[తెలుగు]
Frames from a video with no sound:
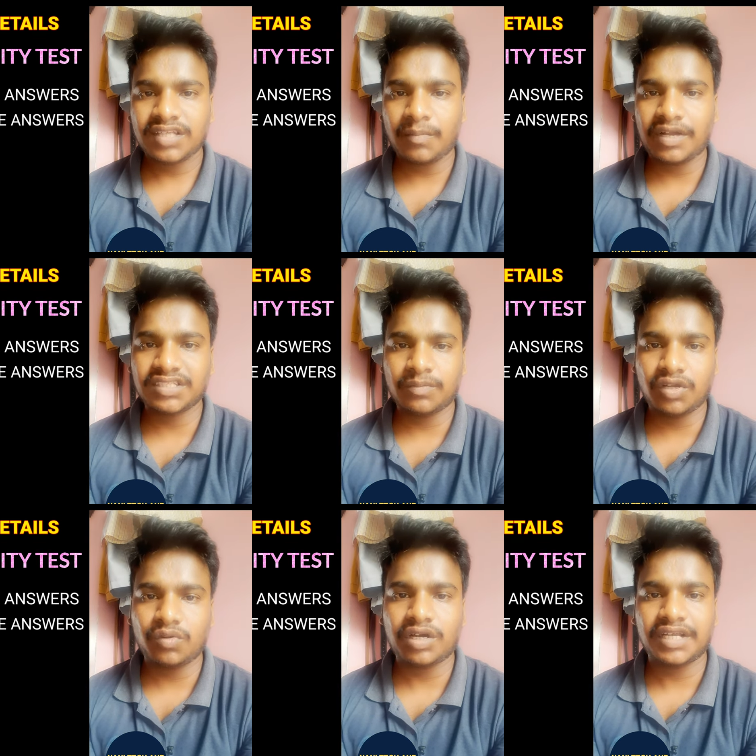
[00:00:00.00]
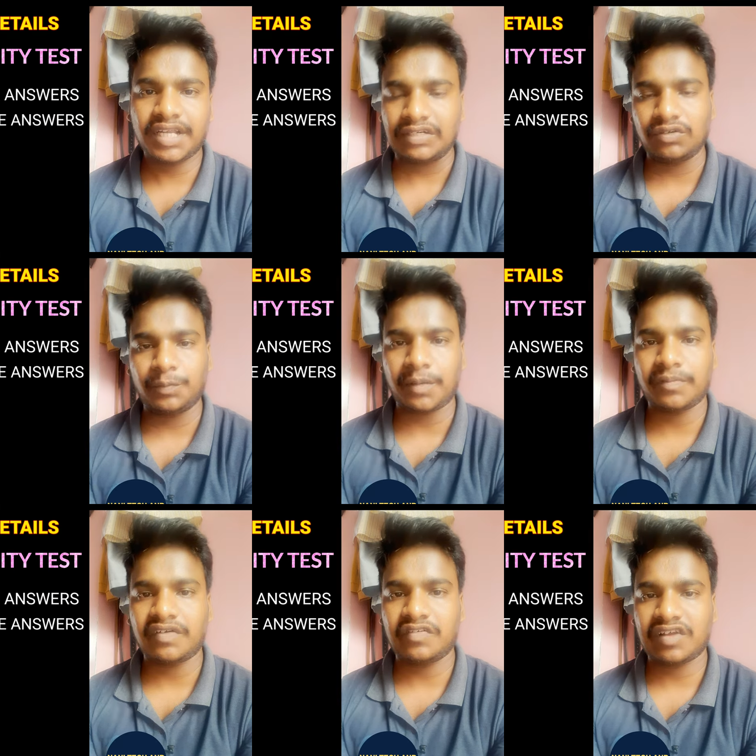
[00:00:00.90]
సమాజంలో ఒక నెగిటివ్
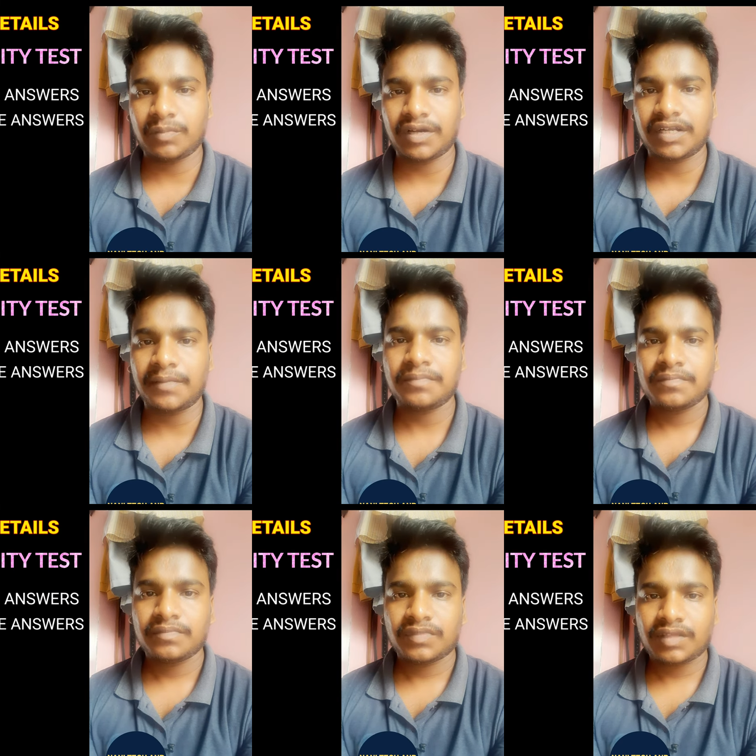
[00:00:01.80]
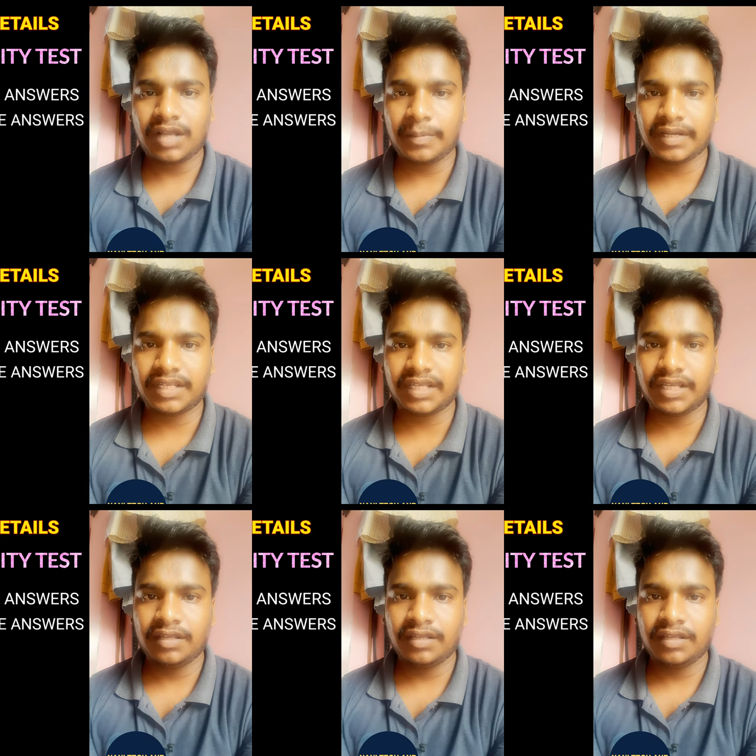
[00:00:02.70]
ప్రభావం అన్నమాట కాబట్టి